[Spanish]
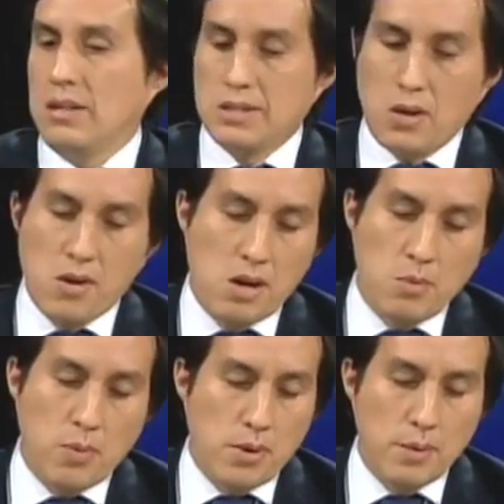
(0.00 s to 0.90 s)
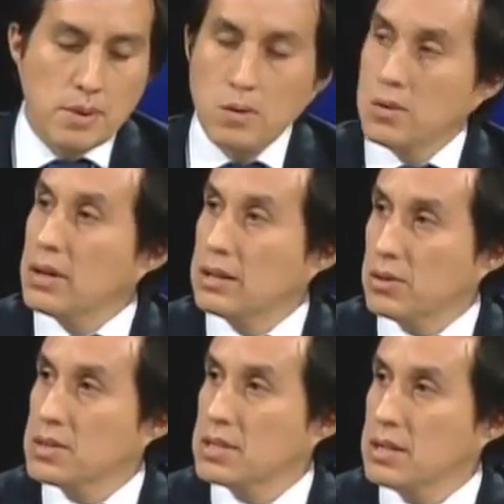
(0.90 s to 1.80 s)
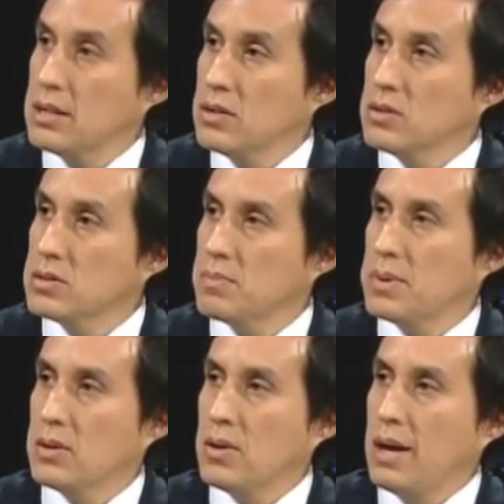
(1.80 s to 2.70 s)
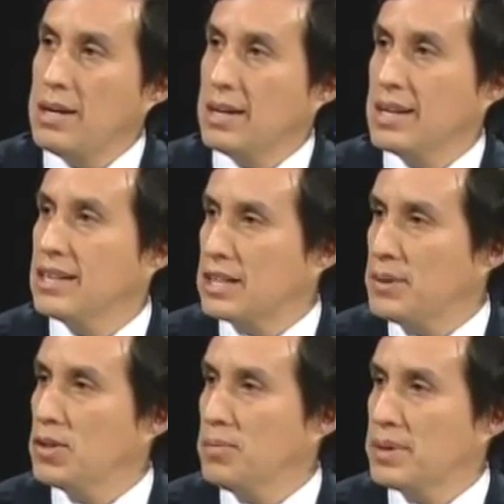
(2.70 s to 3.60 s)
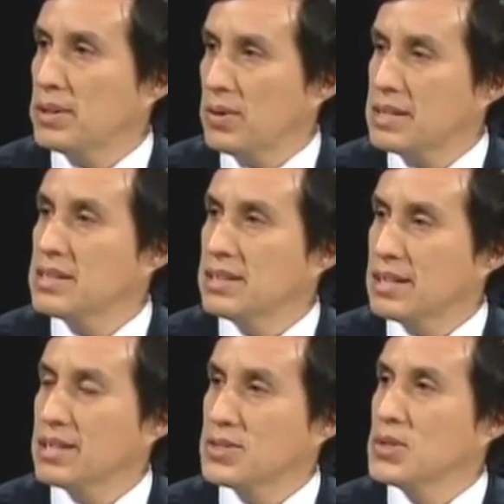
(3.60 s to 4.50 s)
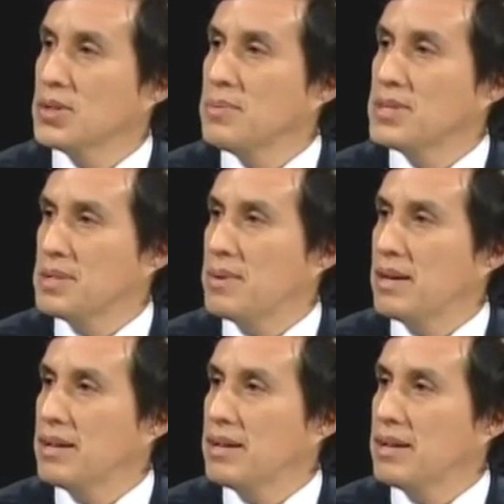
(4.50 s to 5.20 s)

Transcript: desarrollaremos probablemente algunos 14 de ellos, pero ahí queda el trabajo para todas las siguientes gestiones municipales.